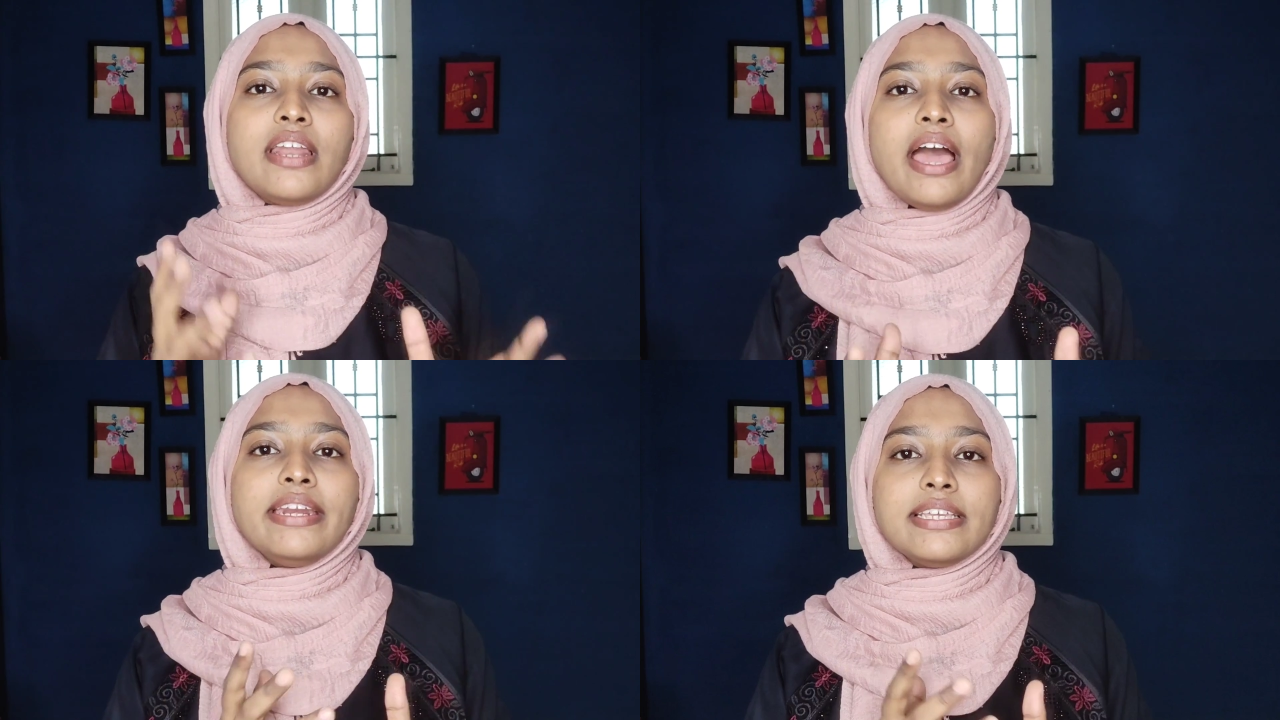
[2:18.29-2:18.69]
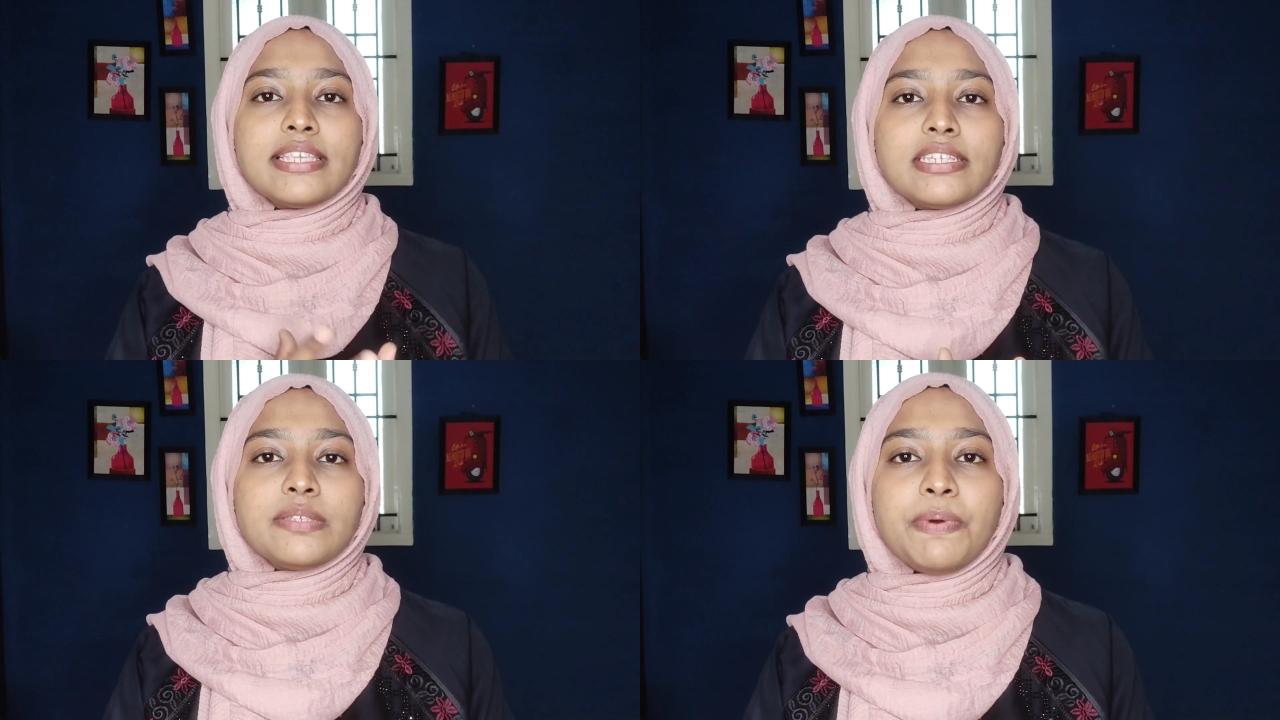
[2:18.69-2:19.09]
நான் இன்றைக்கி
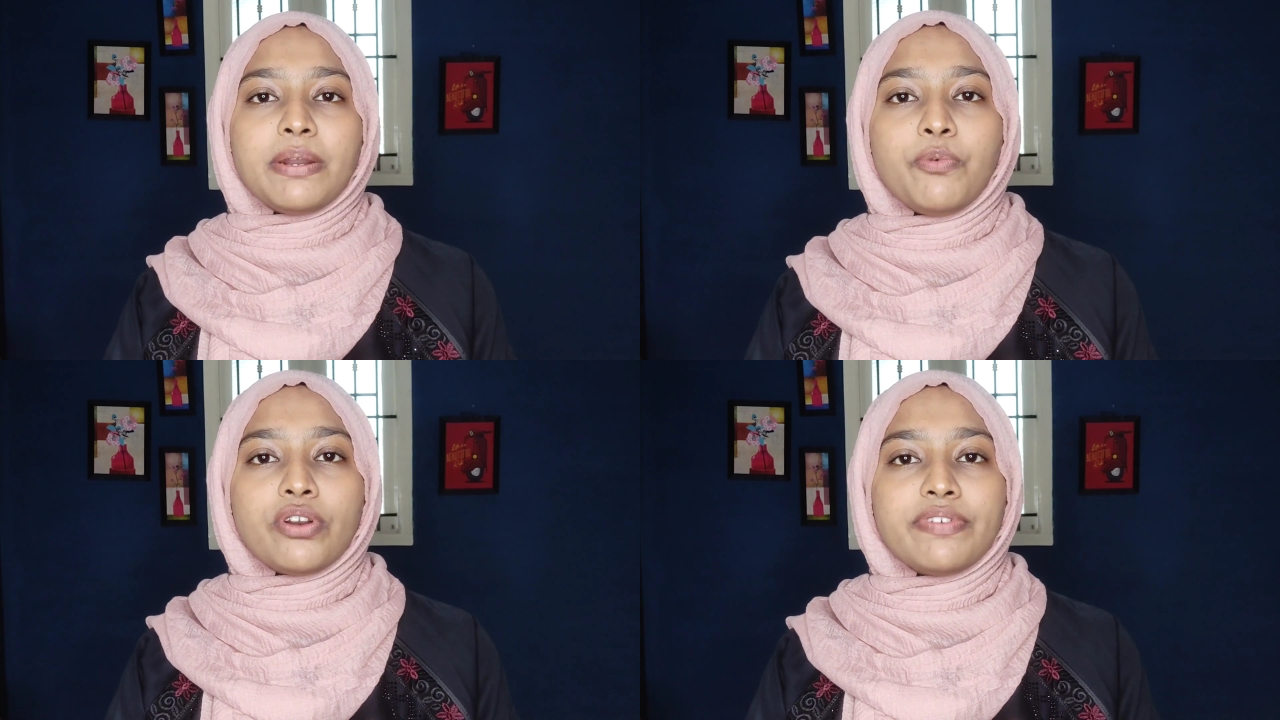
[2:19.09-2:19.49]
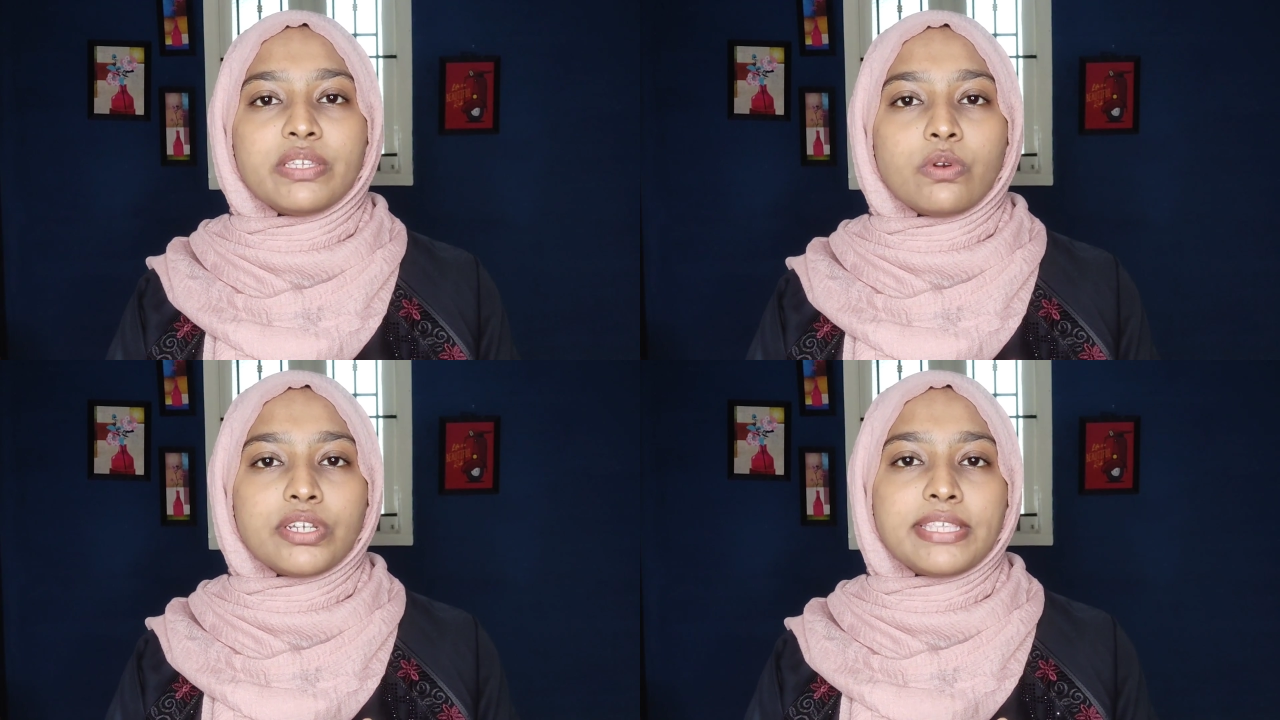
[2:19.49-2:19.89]
சஜஸ்ட் பண்ண போகிற
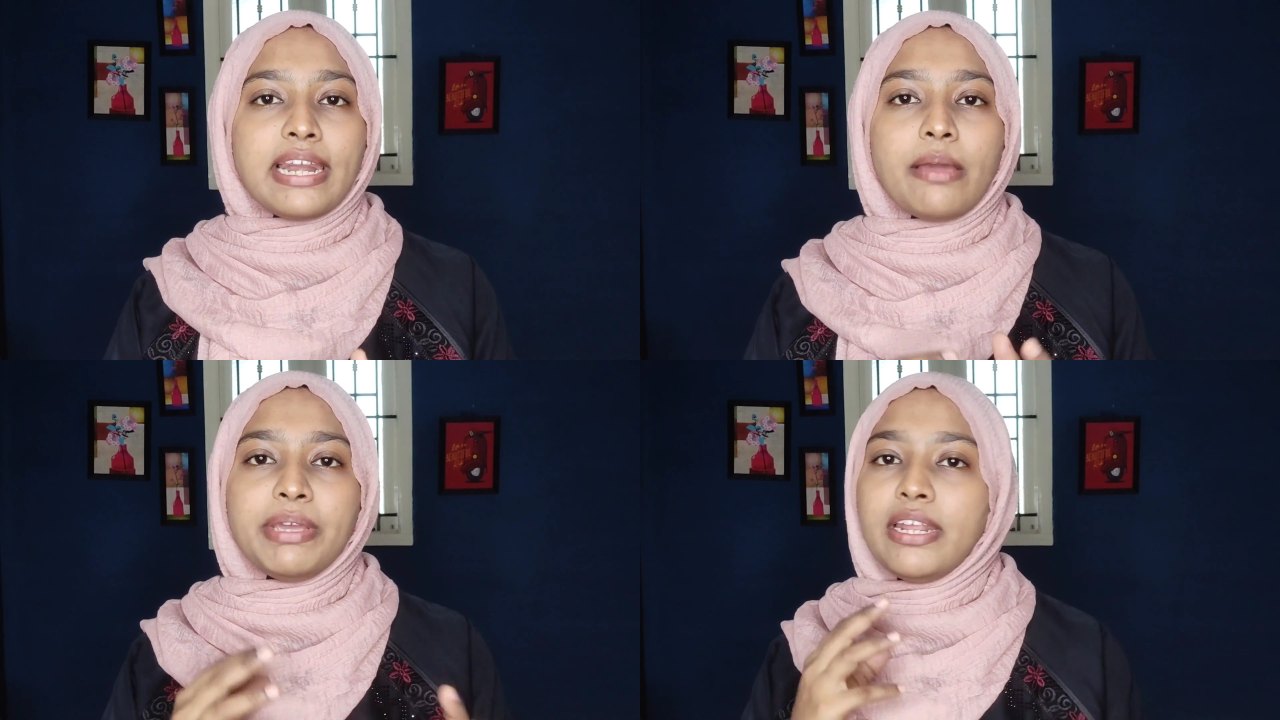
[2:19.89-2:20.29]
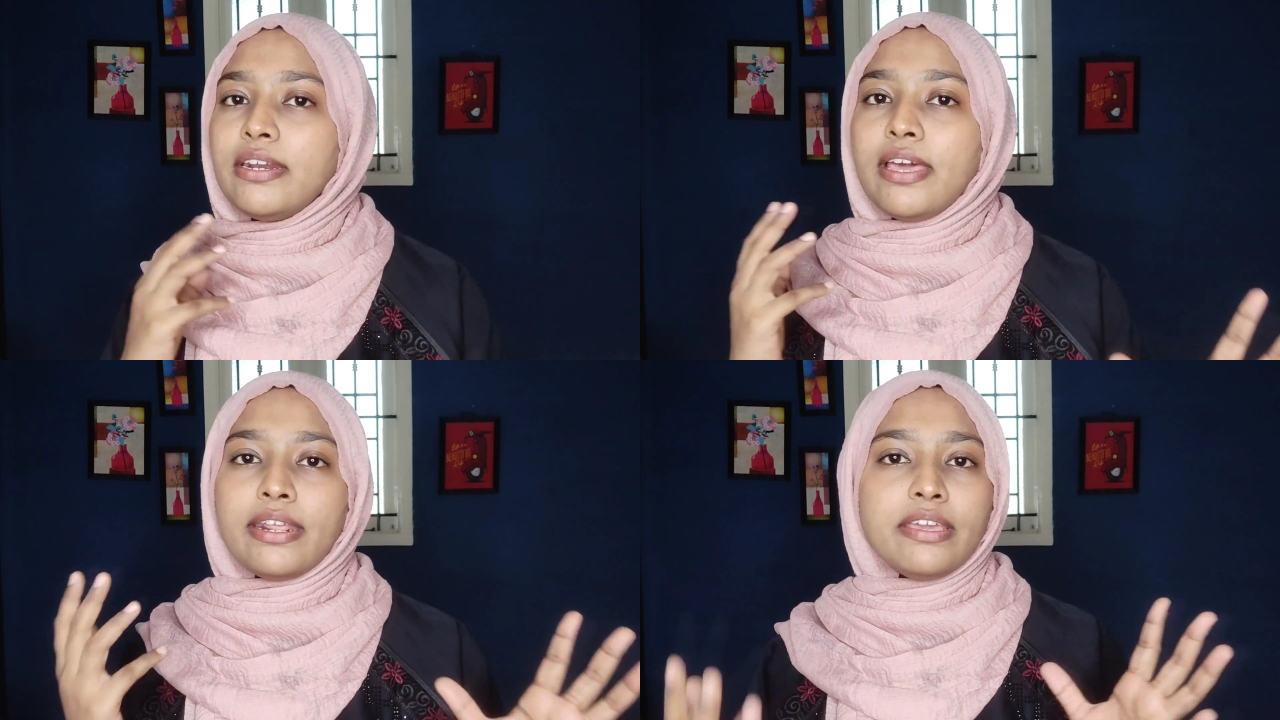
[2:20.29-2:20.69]
ஃபேஸ் வாஷஸ் எல்லாமே
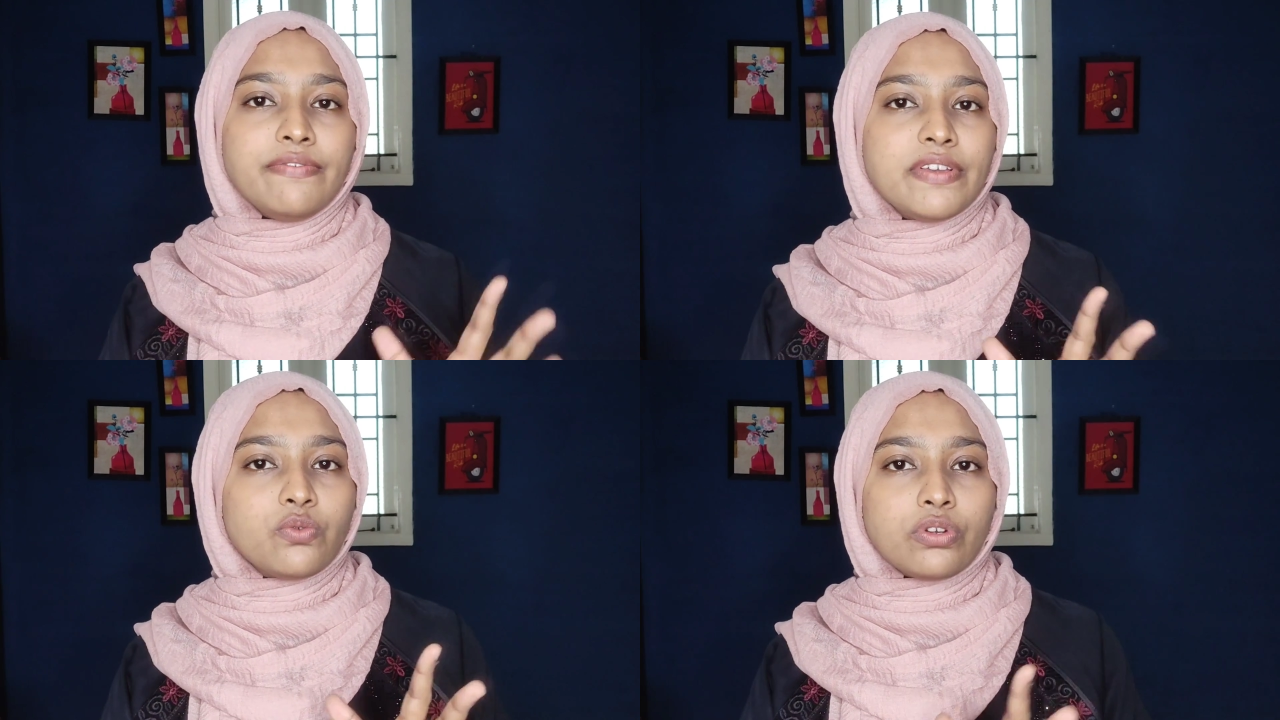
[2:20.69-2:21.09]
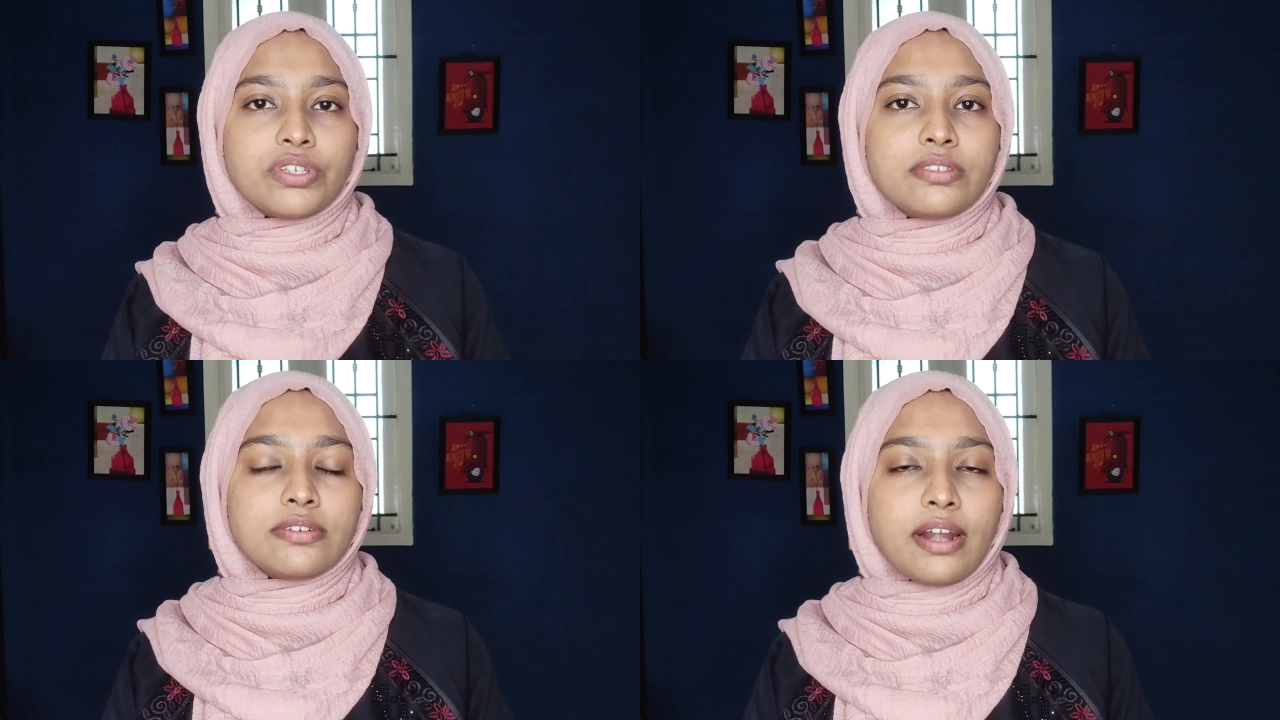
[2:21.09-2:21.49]
நான் நிறைய ஃபேஸ்
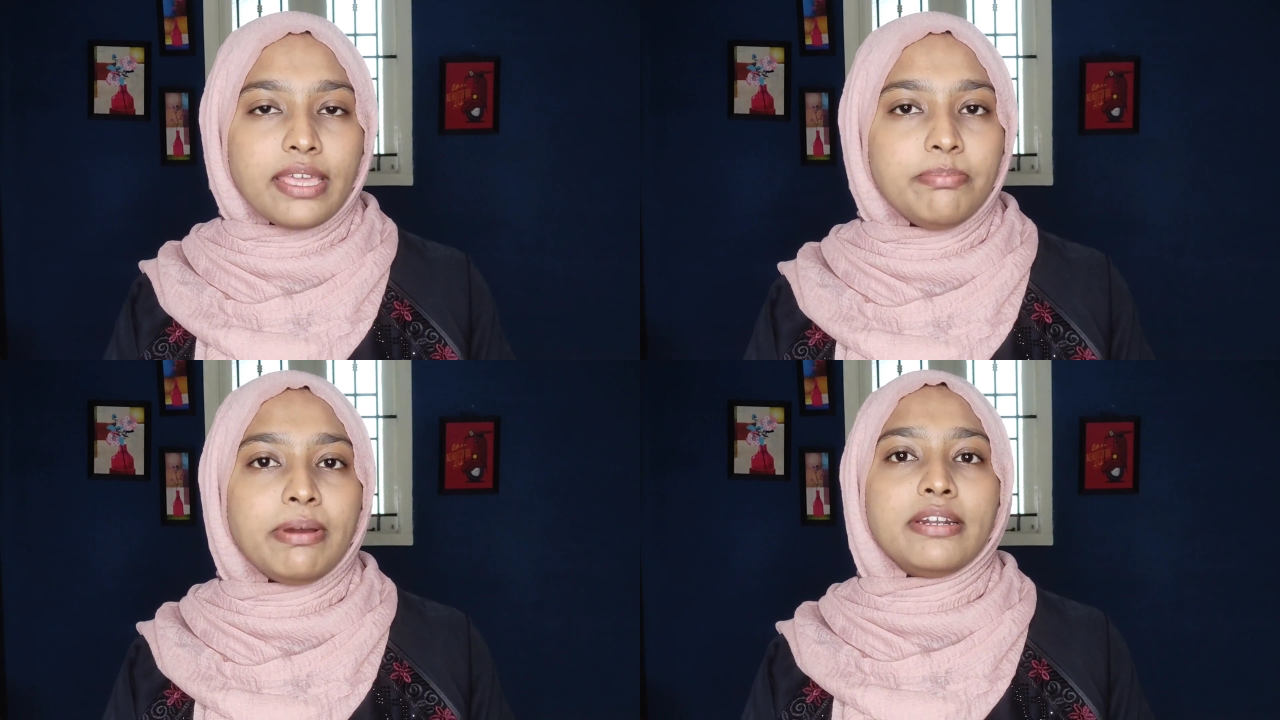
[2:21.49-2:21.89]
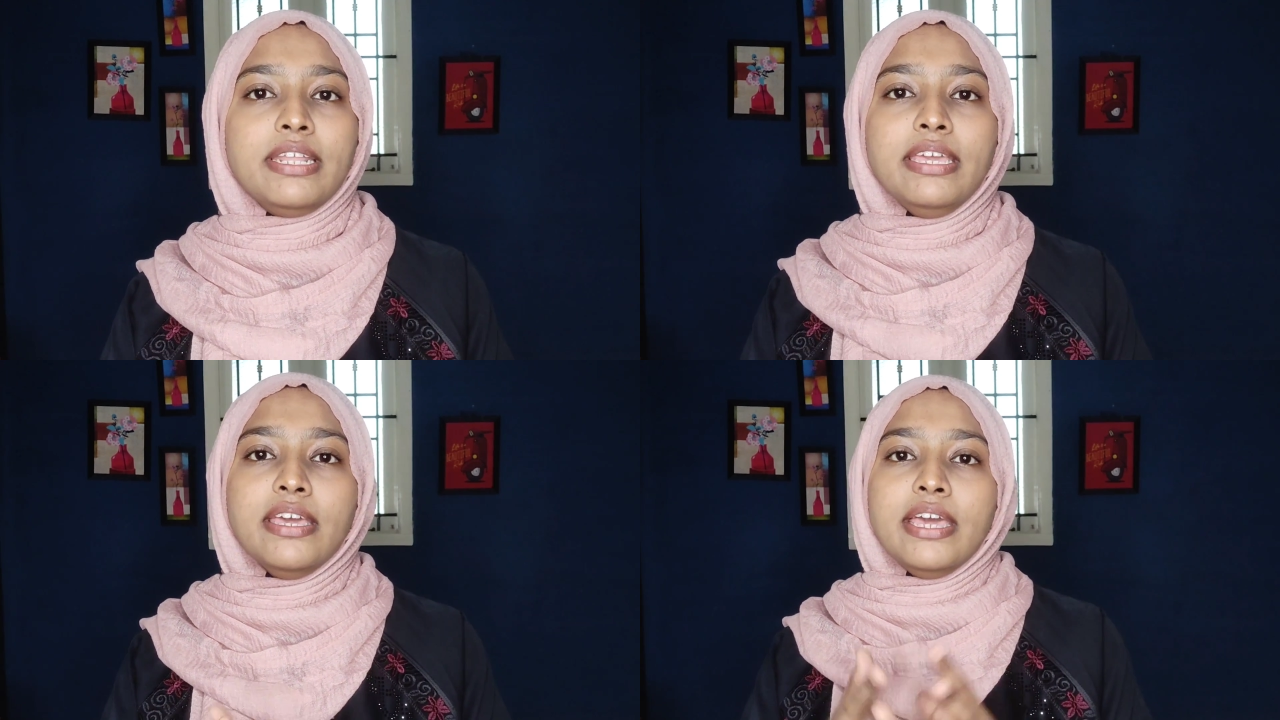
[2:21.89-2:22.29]
வாஷஸ் ட்ரை
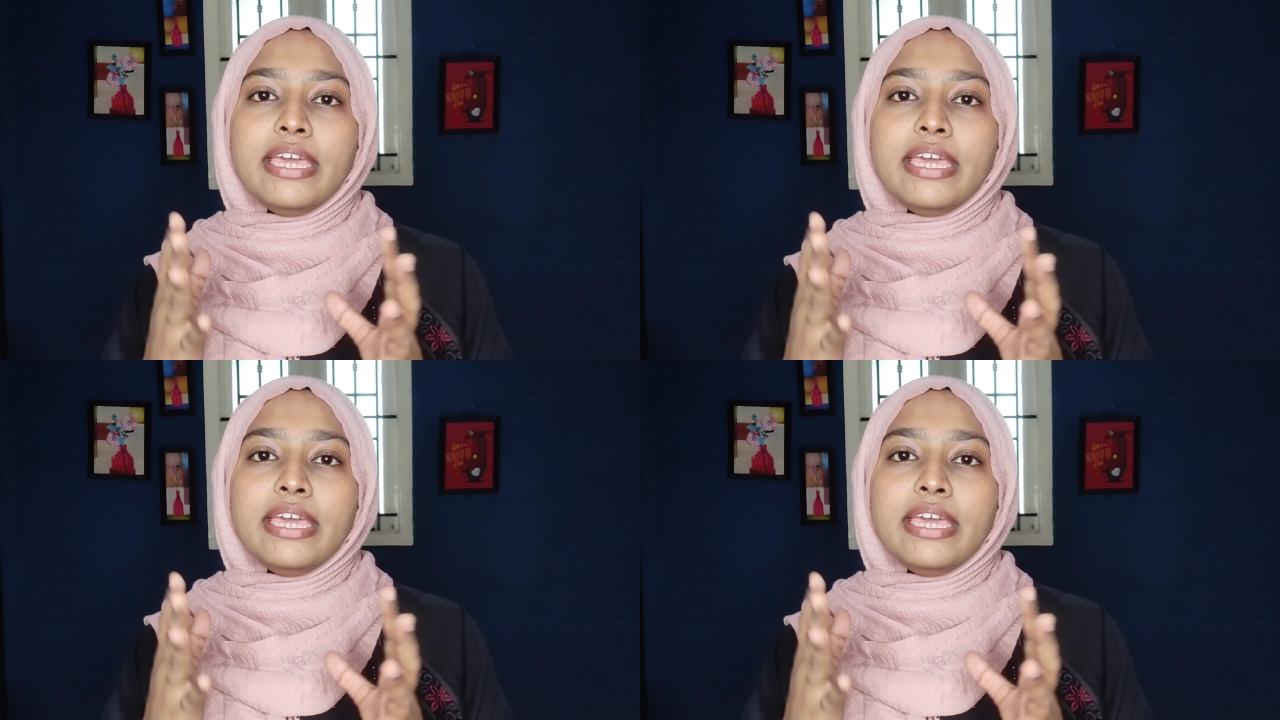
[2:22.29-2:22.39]
பண்ணி